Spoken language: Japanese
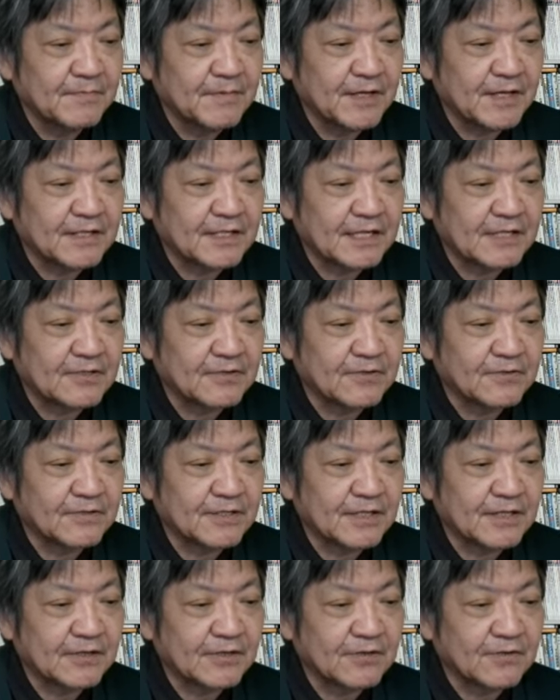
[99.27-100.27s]
米大統領
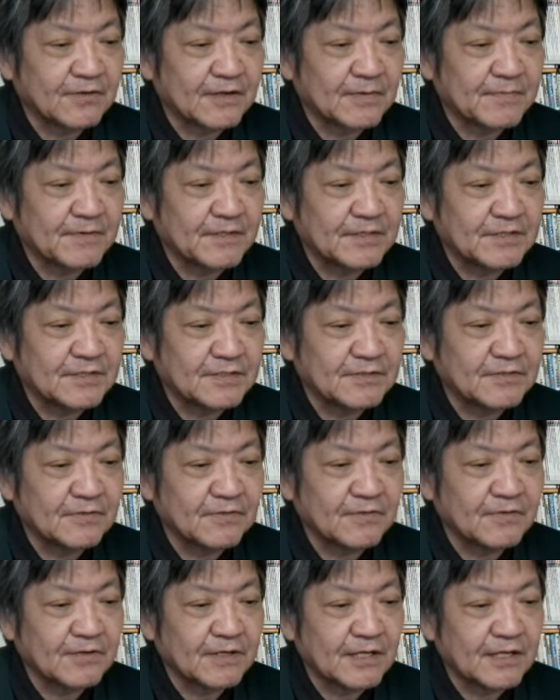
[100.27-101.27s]
選挙は民主
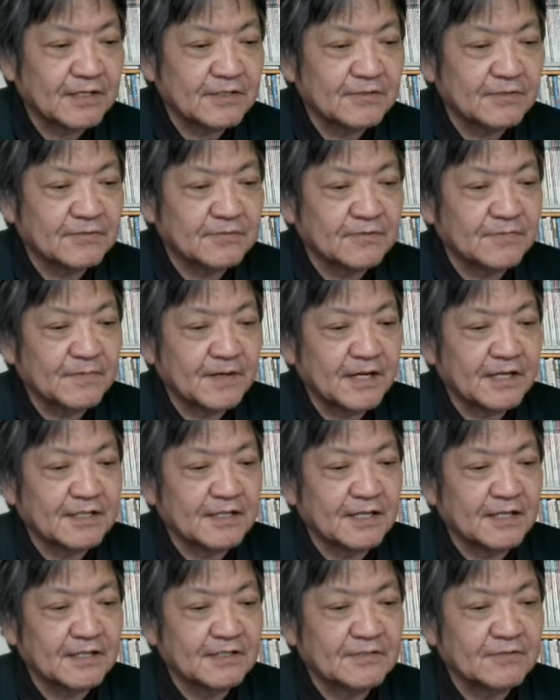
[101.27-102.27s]
党現職の
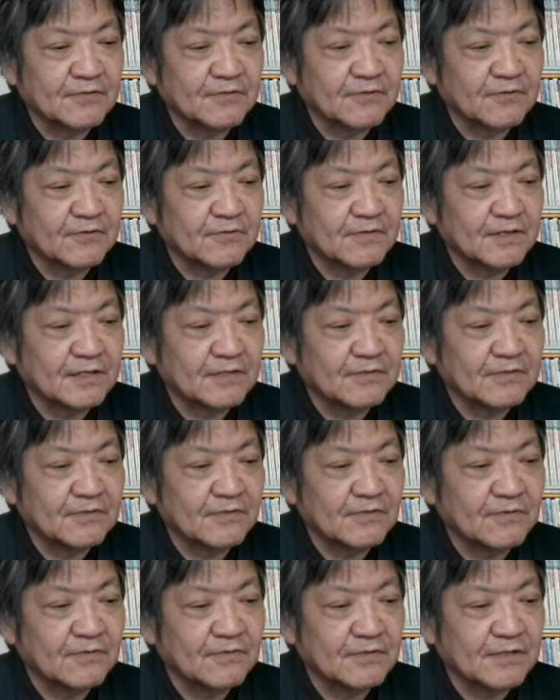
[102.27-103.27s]
バイデン氏と共和
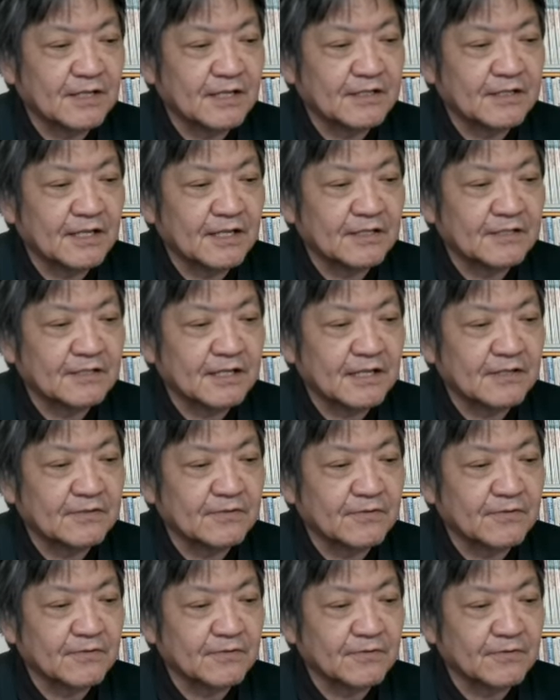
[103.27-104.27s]
党で前大
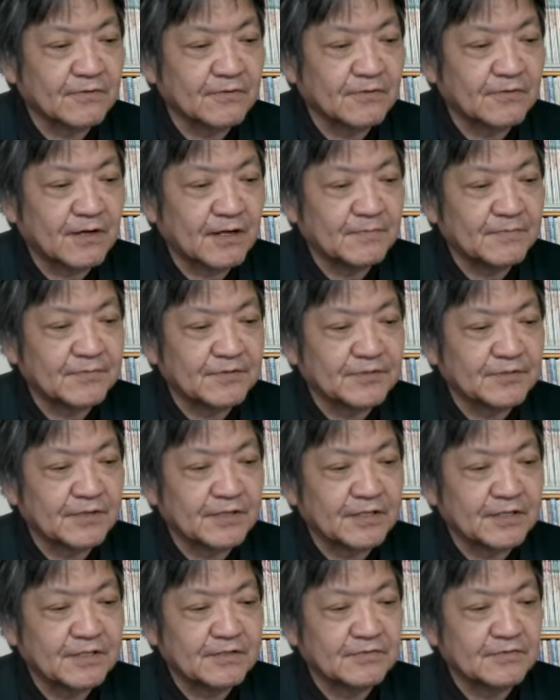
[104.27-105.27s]
統領のトランプ氏の
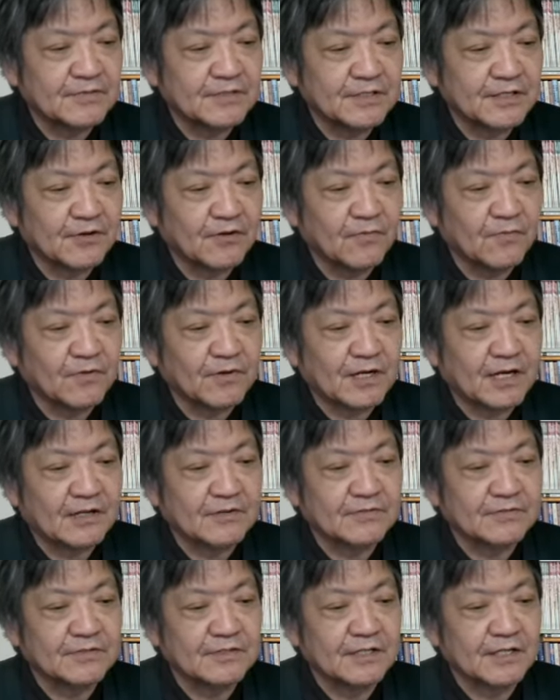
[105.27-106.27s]
一騎打ちでほぼ
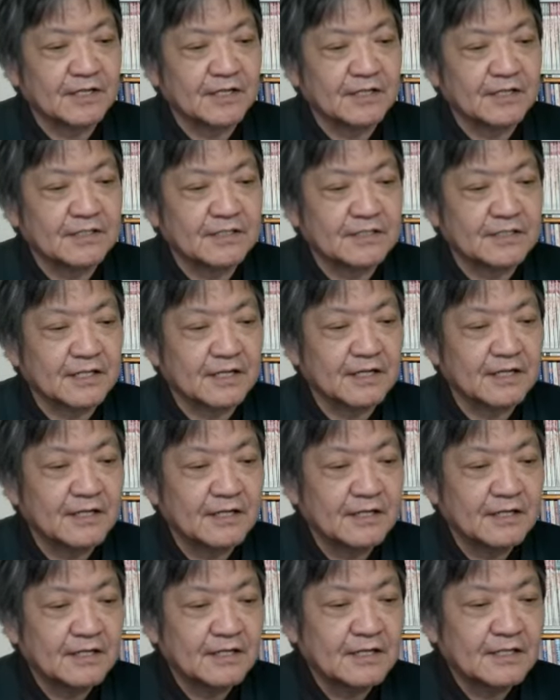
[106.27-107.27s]
確定した。
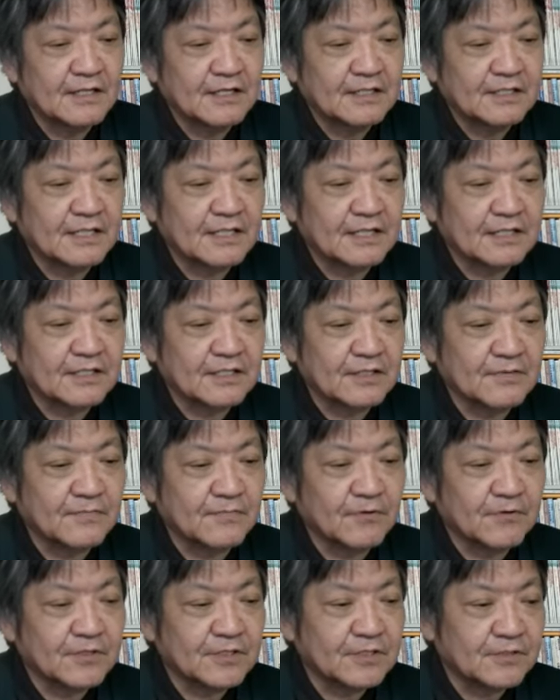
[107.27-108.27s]
ただし、
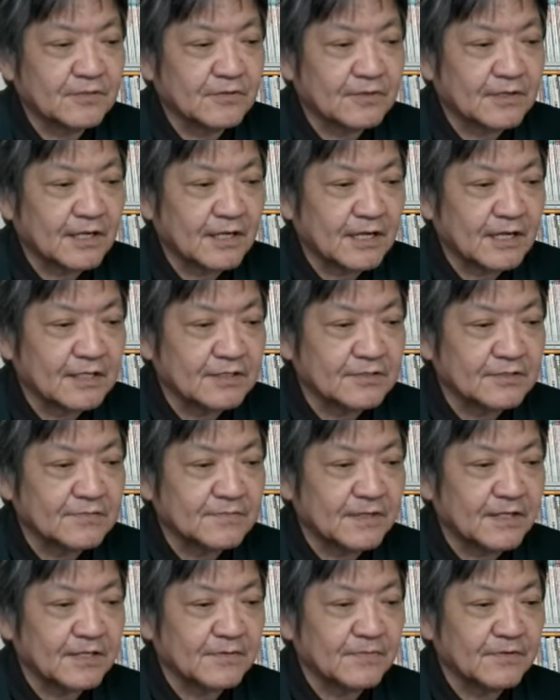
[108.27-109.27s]
もしトラ、つ
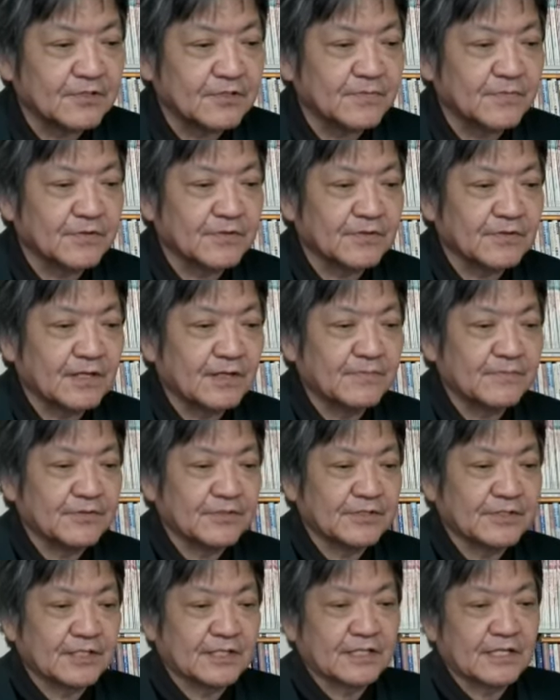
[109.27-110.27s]
まりもしも
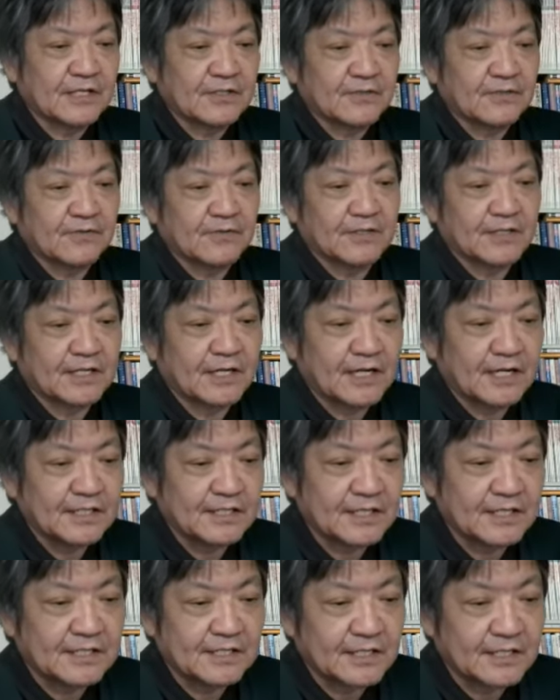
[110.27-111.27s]
トランプ氏が大統領に返り
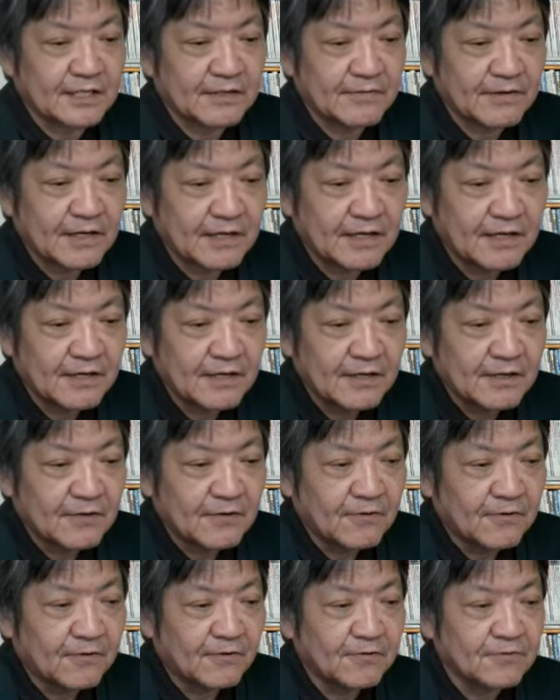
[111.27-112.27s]
咲いたらは、
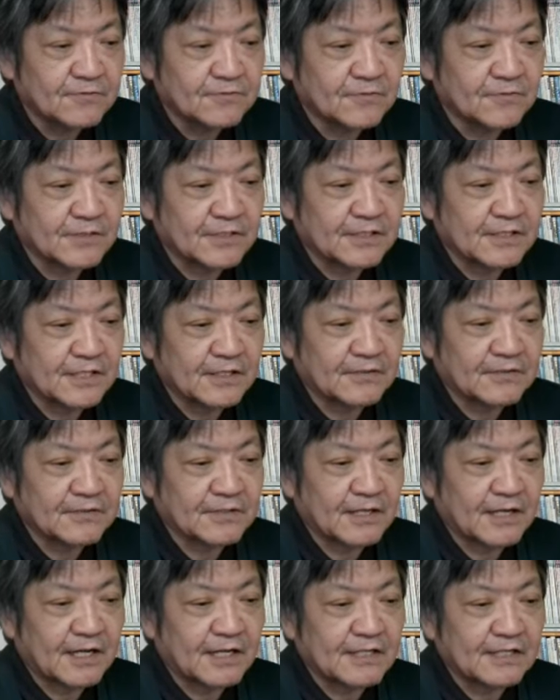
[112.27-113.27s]
多くの人間にとっ
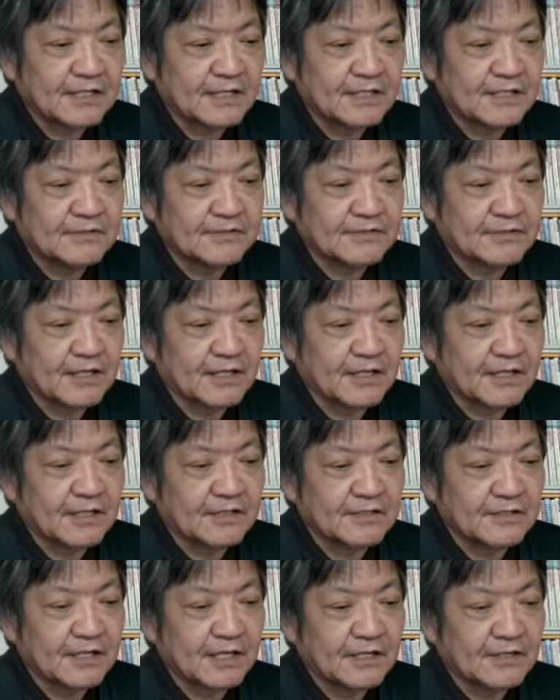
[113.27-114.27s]
て相変わらず懸
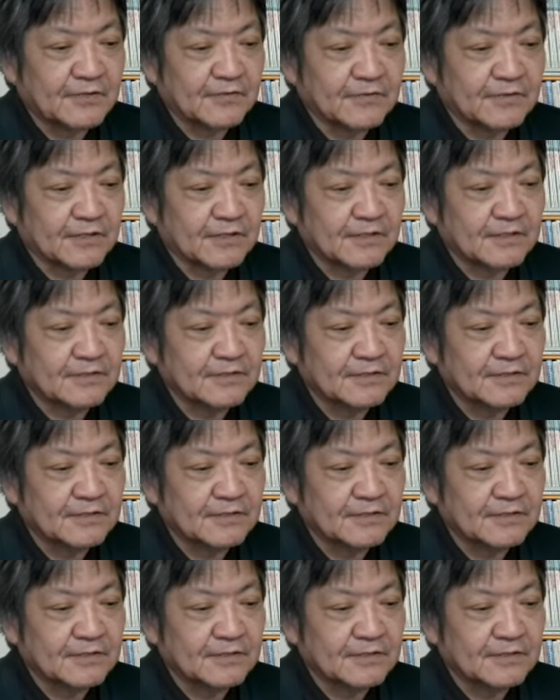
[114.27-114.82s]
念材料だ。